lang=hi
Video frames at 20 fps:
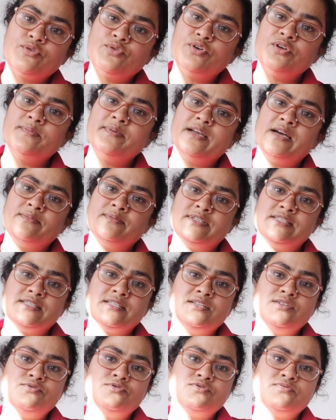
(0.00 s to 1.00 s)
कोई भी आप जैसे
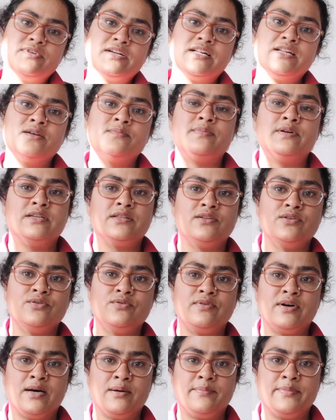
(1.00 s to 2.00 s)
न्यूज़ वगैरह पढ़ते हो
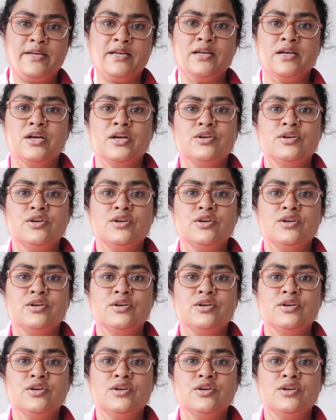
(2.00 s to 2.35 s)
वहाँ पे